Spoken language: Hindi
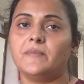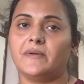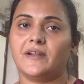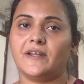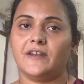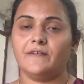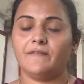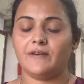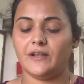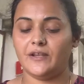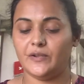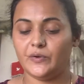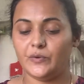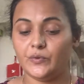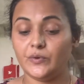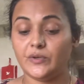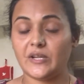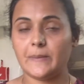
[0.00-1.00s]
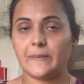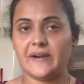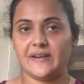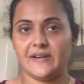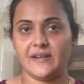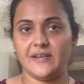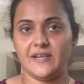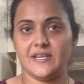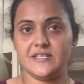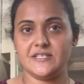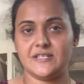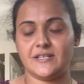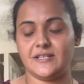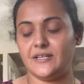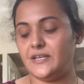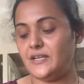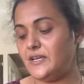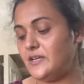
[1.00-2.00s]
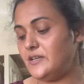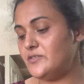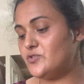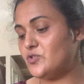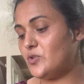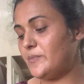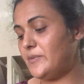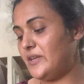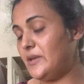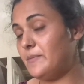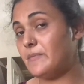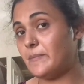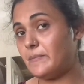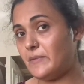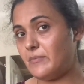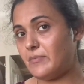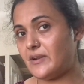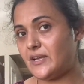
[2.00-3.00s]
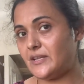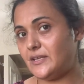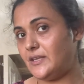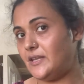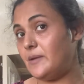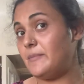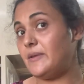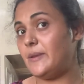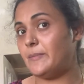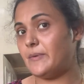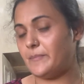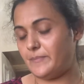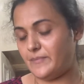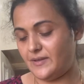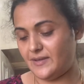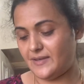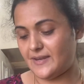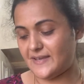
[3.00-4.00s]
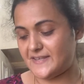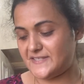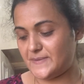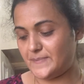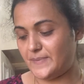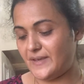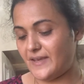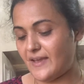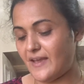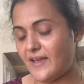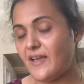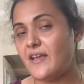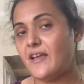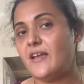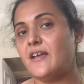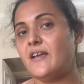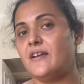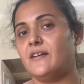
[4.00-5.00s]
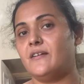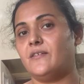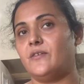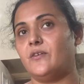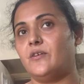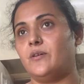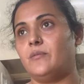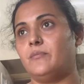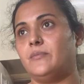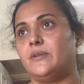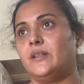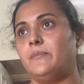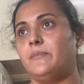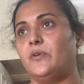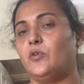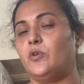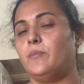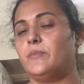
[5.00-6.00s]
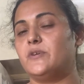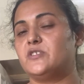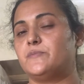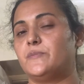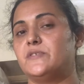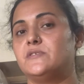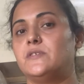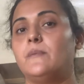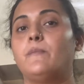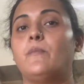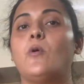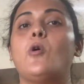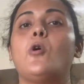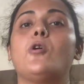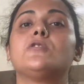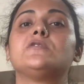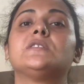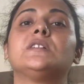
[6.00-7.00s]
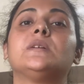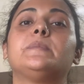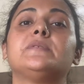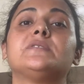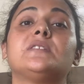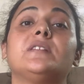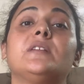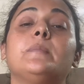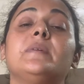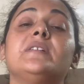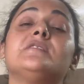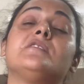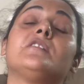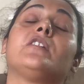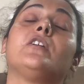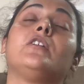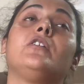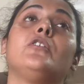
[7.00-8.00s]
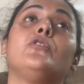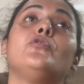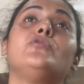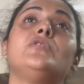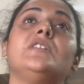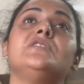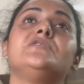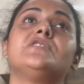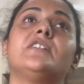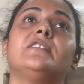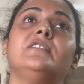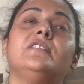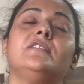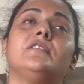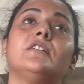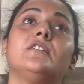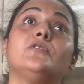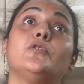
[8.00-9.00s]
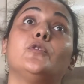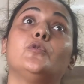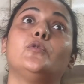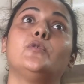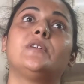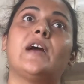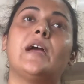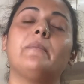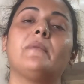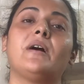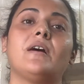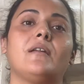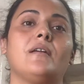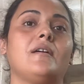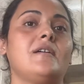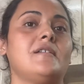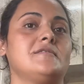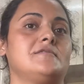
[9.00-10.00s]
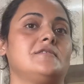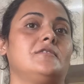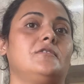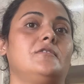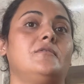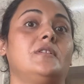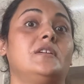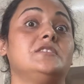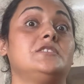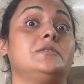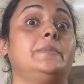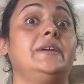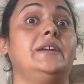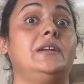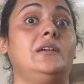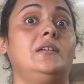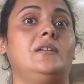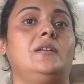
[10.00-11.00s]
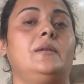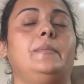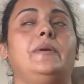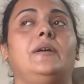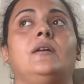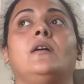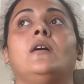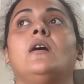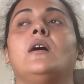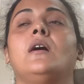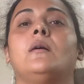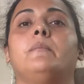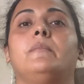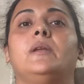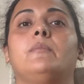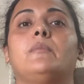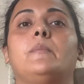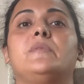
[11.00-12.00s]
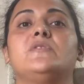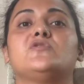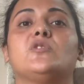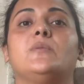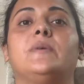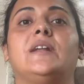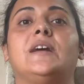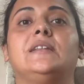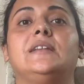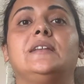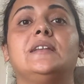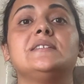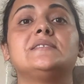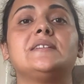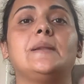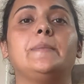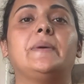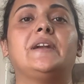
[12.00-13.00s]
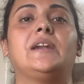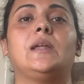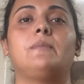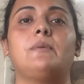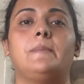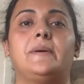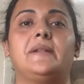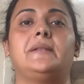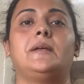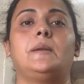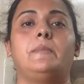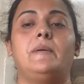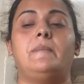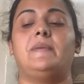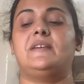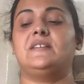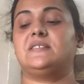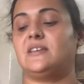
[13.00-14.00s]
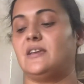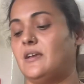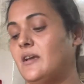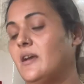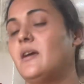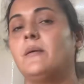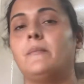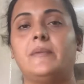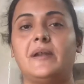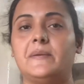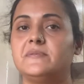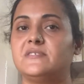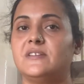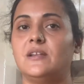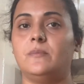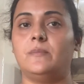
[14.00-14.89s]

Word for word: बनाने वाली हूँ टमाटर की चटनी जो मेरी मम्मी बनाती थी मेरी मम्मी की रेसिपी है और मतलब मेरे को बचपन से बहुत ज्यादा पसंद है मैं इससे कंटिन्यू तीन चार दिन तक दोनों टाइम खाना खा सकती हूँ लंच भी डिनर भी मेरी मम्मी इसको बनाती थी सिल बट्टे पे पत्थर पे पीस के और अब मतलब सिल